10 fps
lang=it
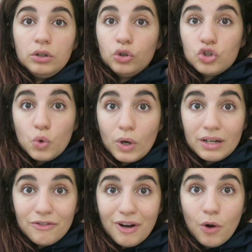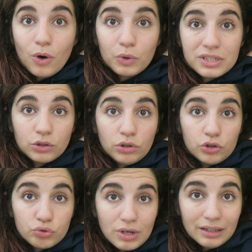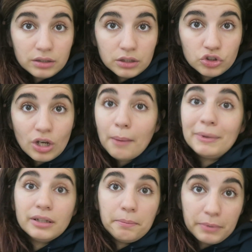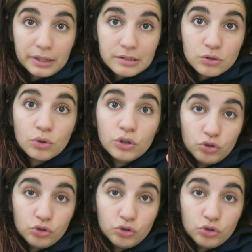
io 5 anni fa ho acquistato l'asciugatrice a metà prezzo